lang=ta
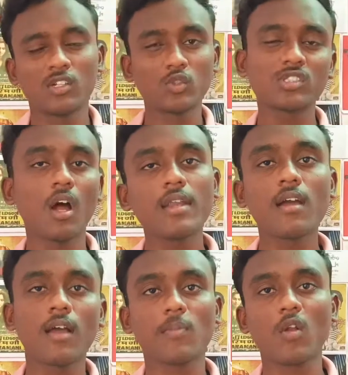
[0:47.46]
ஒரு
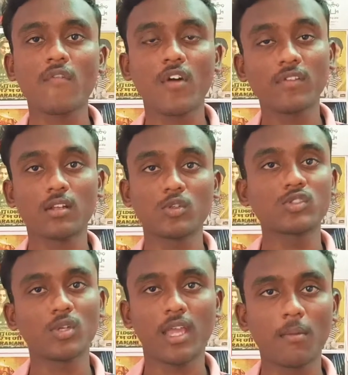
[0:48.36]
ஜாலியான ஹஸ்பண்ட் ஒய்ஃபாக விதார்த்தும்
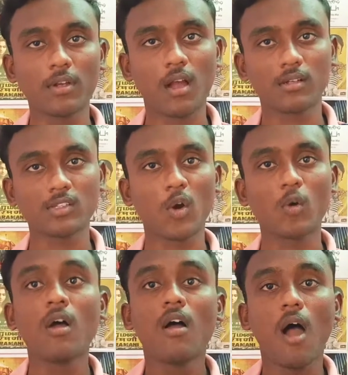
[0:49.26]
ஜோதி அம்மா இருக்காங்க தான்
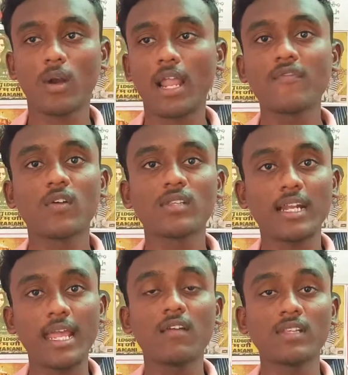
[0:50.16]
சொல்லணும் அவங்க லைஃப்ல வந்து
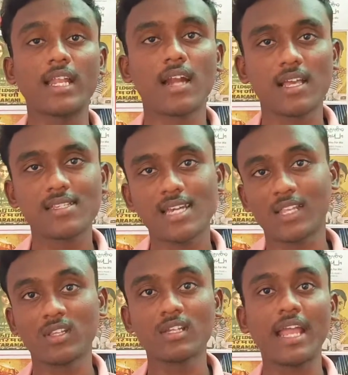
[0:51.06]
அந்த டேல வந்து என்ன நடந்துச்சு அதை
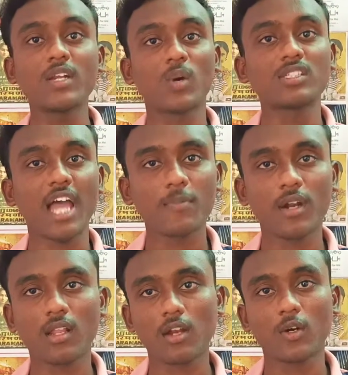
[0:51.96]
வந்து நைட் உட்காந்து ஷேர்
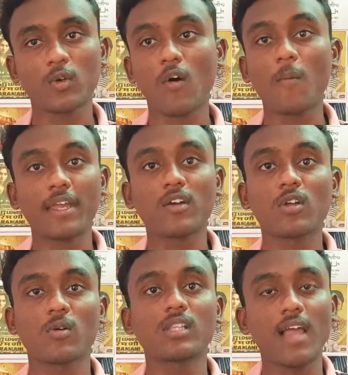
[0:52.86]
பண்ணுறதா இருக்கட்டும் அவங்க பையன்
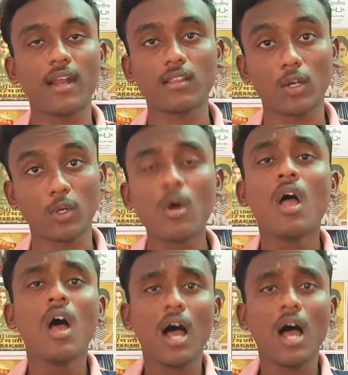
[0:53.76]
கூட உட்காந்து விளையாடுறதா இருக்கட்டும்